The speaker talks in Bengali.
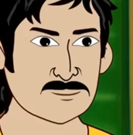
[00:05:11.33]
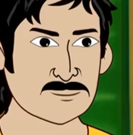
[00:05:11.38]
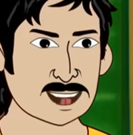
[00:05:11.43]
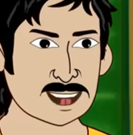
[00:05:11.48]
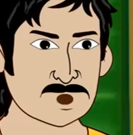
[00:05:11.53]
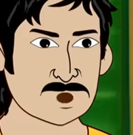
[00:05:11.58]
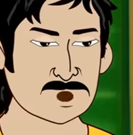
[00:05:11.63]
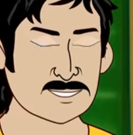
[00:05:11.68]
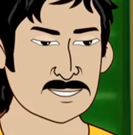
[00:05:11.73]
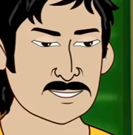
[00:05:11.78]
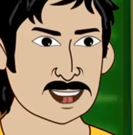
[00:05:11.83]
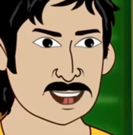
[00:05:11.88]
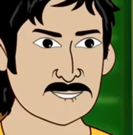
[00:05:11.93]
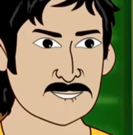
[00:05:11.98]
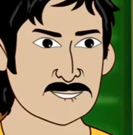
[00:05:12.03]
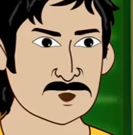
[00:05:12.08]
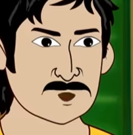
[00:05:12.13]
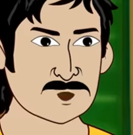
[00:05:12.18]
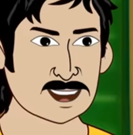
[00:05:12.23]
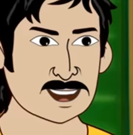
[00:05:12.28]
এই ঘুম
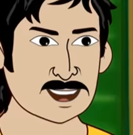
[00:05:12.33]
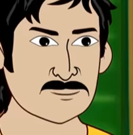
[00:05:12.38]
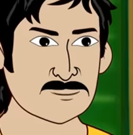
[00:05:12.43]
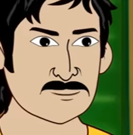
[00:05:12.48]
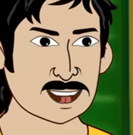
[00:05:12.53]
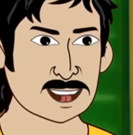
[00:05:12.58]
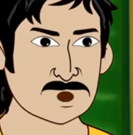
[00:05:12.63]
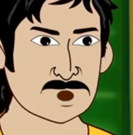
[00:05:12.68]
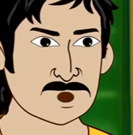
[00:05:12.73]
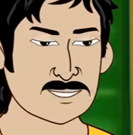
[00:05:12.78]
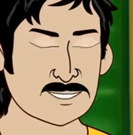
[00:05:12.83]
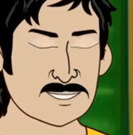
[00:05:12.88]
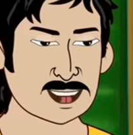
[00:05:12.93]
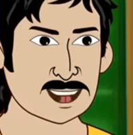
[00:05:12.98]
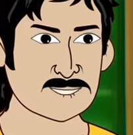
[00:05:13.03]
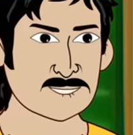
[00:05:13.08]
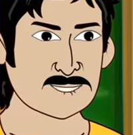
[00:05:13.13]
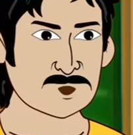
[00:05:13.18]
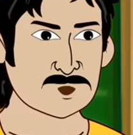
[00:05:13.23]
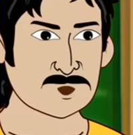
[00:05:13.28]
থেকে উঠতে একটু
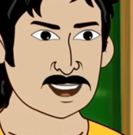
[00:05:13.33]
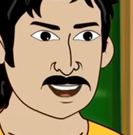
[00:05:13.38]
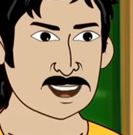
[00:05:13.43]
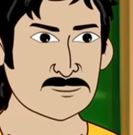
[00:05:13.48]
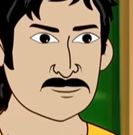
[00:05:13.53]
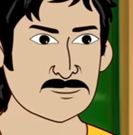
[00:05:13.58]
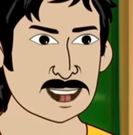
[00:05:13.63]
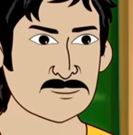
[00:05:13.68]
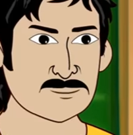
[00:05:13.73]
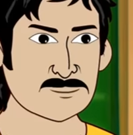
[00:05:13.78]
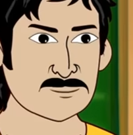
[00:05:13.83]
দেরি হয়ে গেল